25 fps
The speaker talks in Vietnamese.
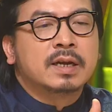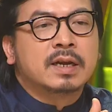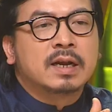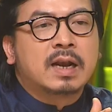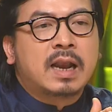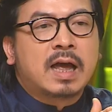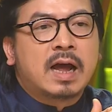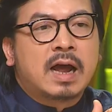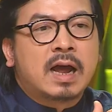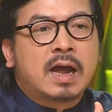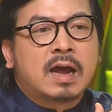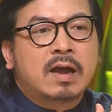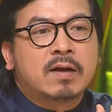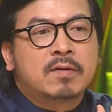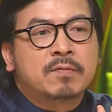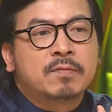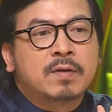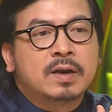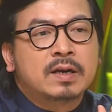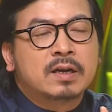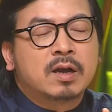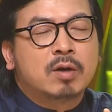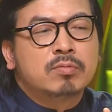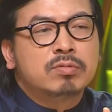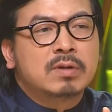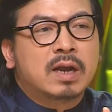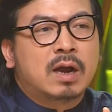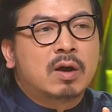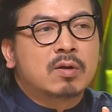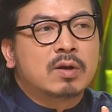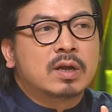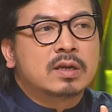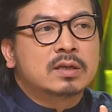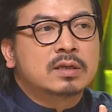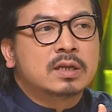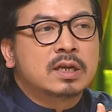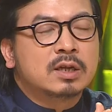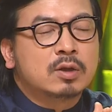là phân công nhau
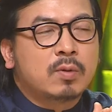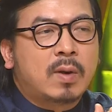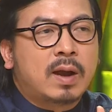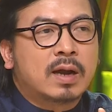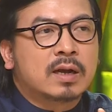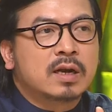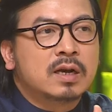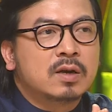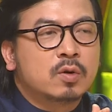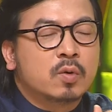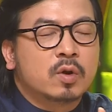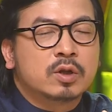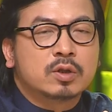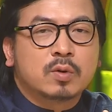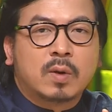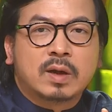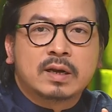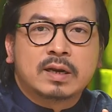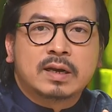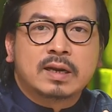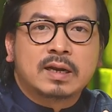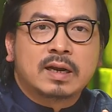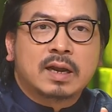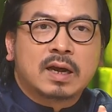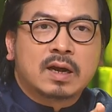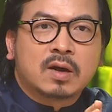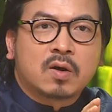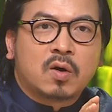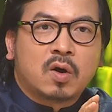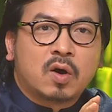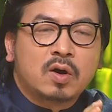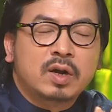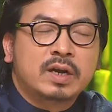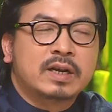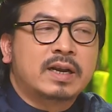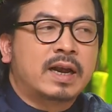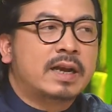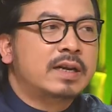là thi thoảng cứ cuối tuần ấy là có
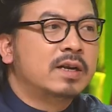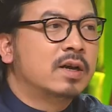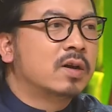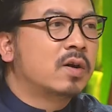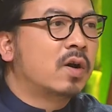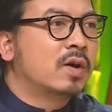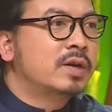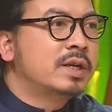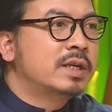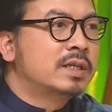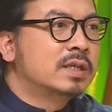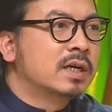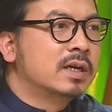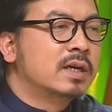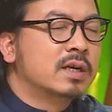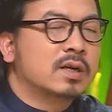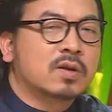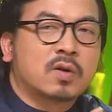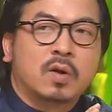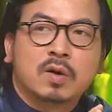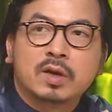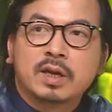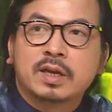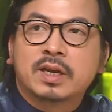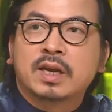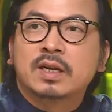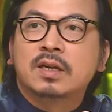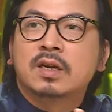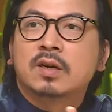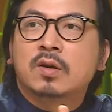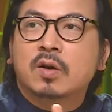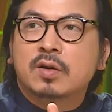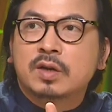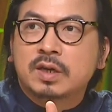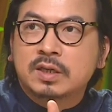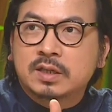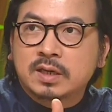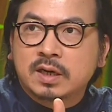người này đưa con đi chơi, có người kia đưa
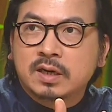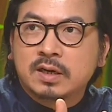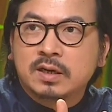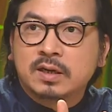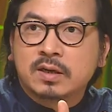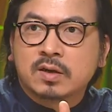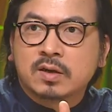con đi chơi.